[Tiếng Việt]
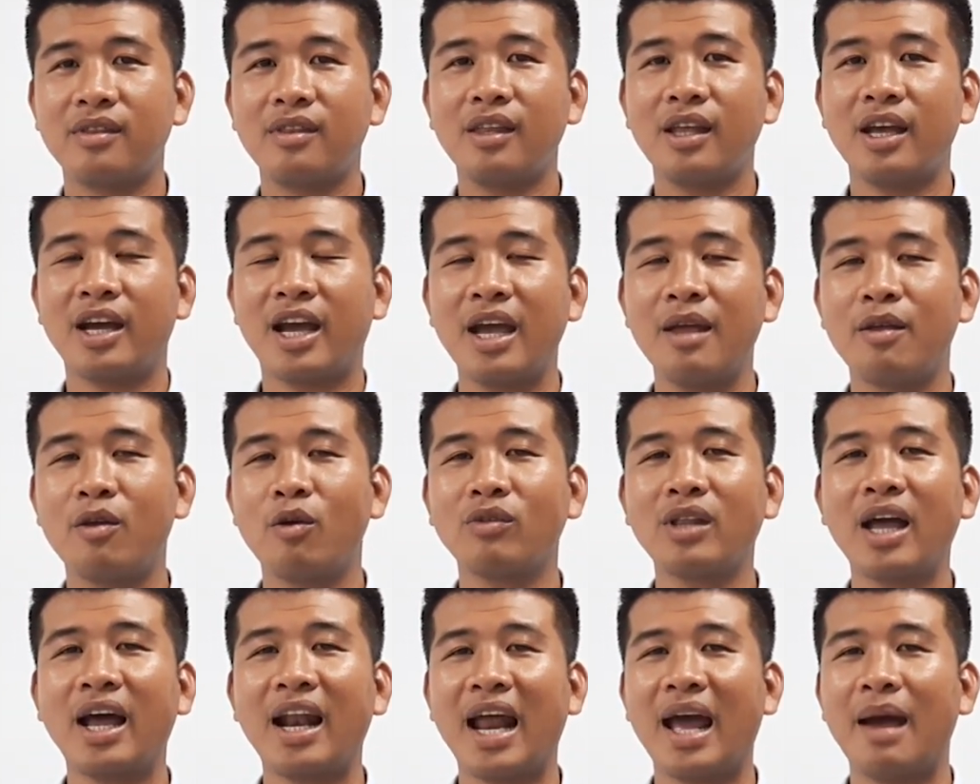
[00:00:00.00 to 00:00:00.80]
khi chúng
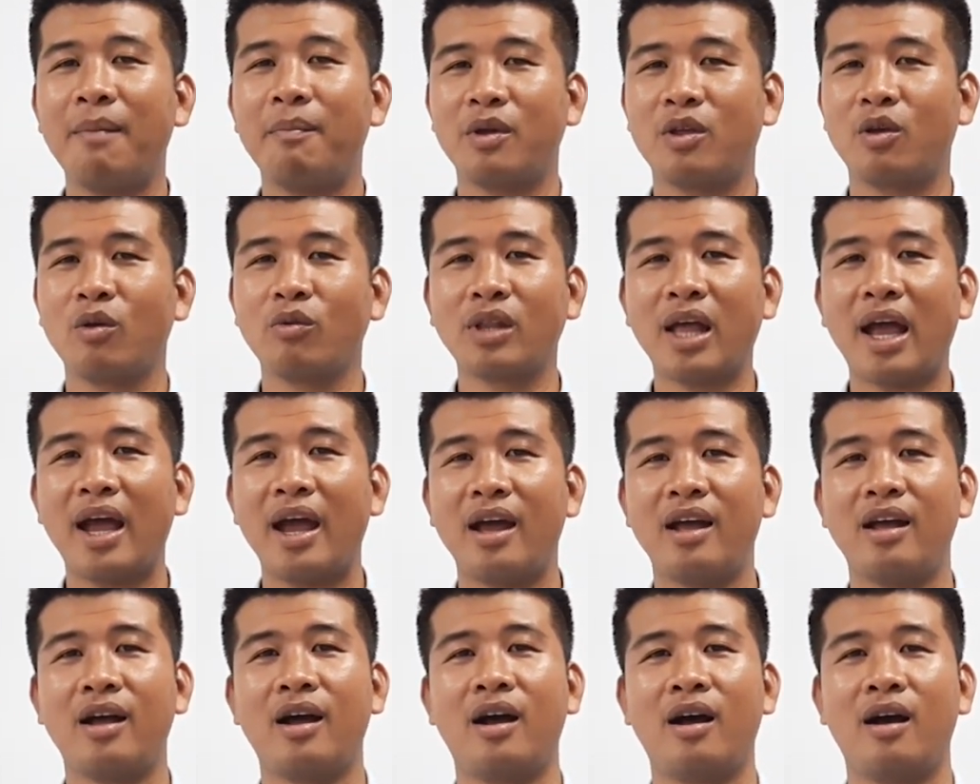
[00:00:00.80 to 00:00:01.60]
ta làm mà chúng ta
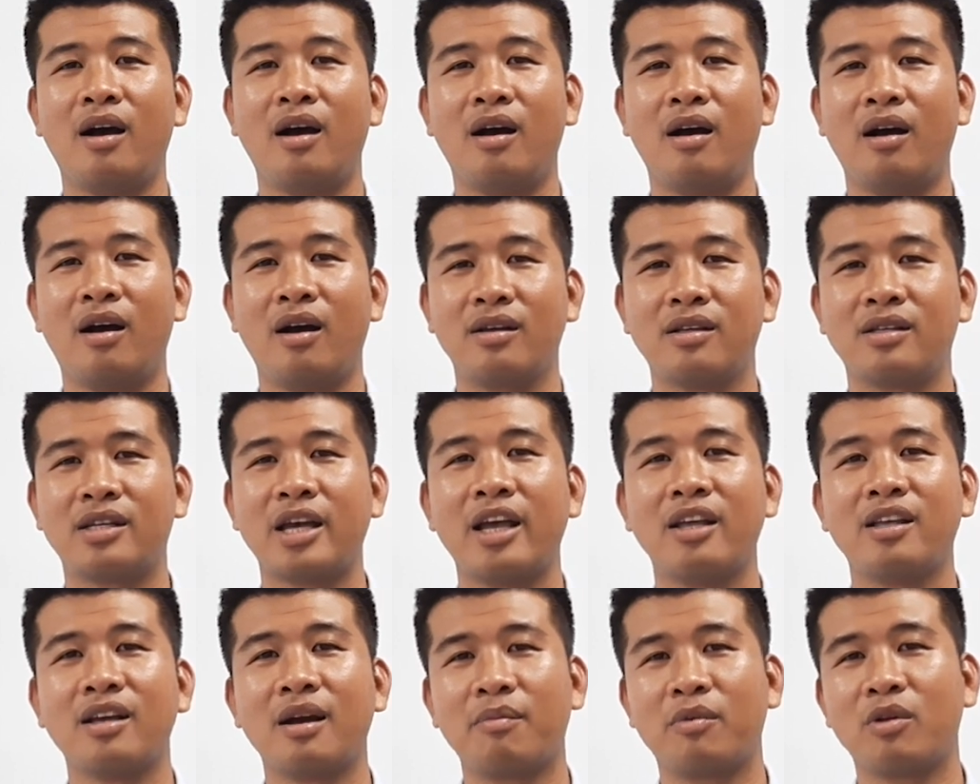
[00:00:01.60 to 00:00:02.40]
ờ, xây
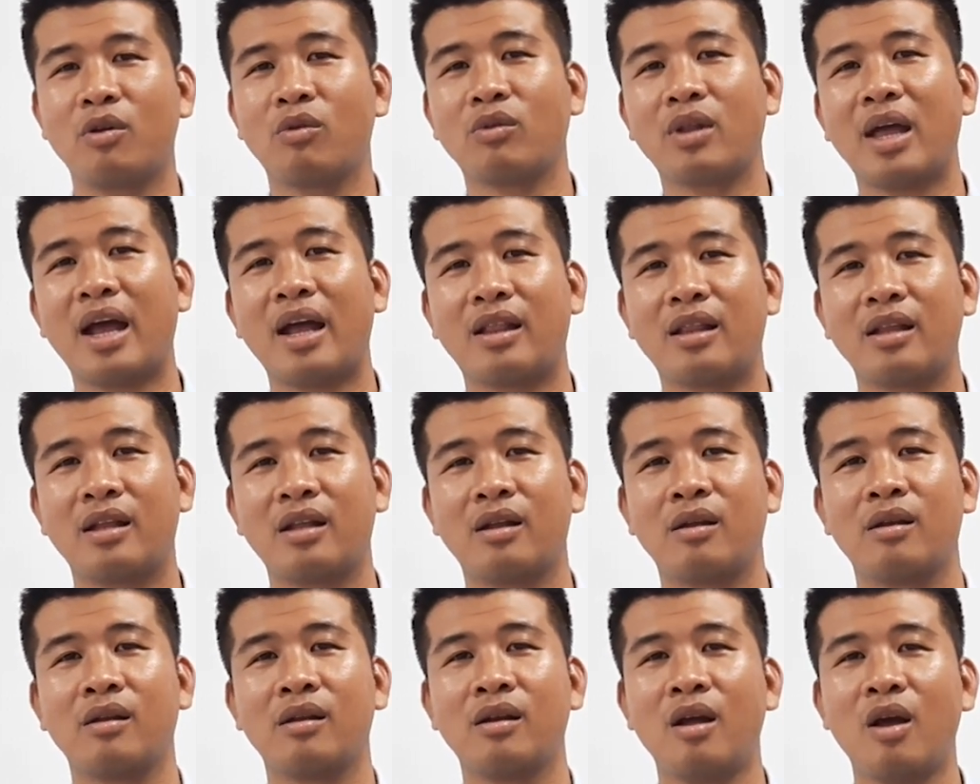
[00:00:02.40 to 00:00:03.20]
dựng chúng ta ừ,